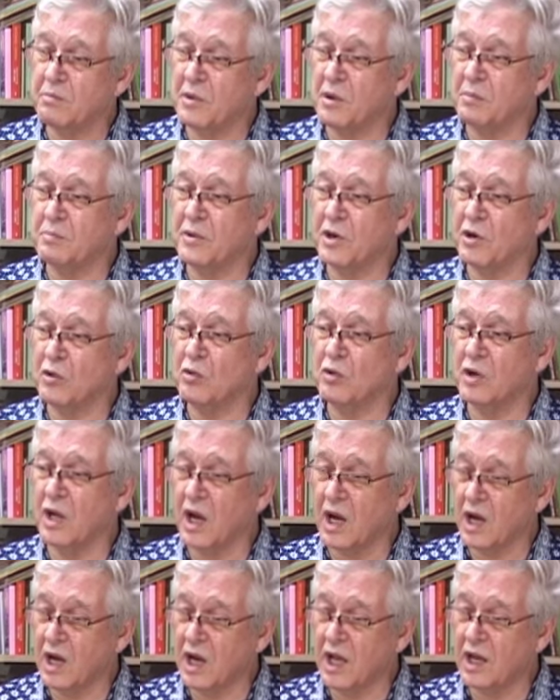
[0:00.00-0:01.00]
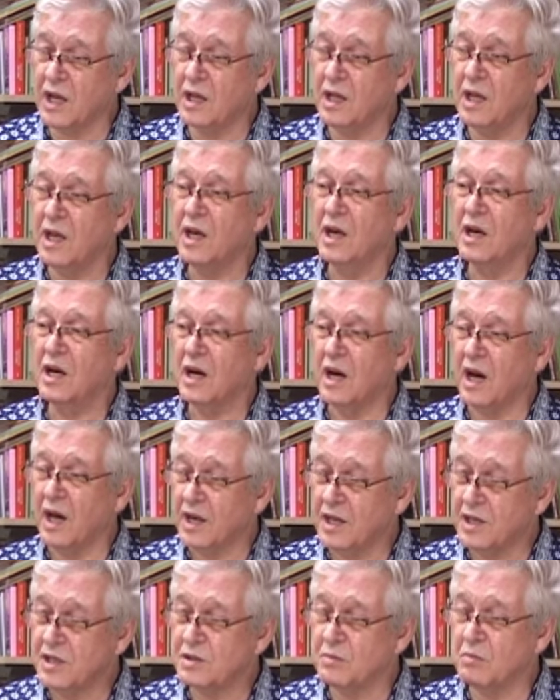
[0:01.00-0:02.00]
mempergunakan
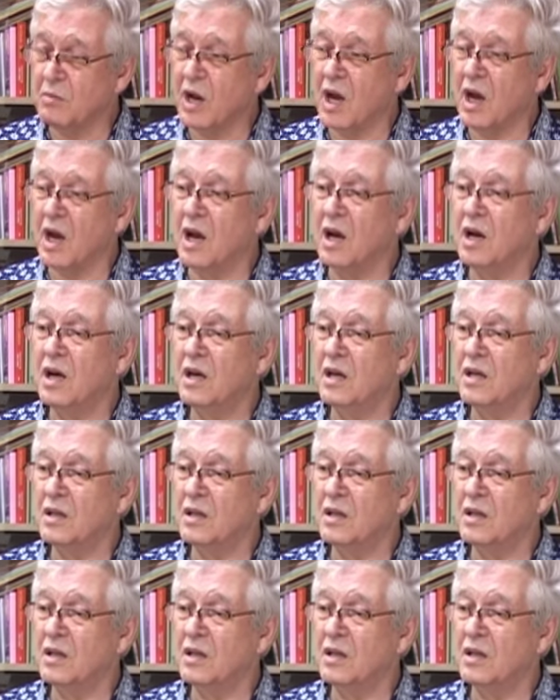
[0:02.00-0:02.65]
karisma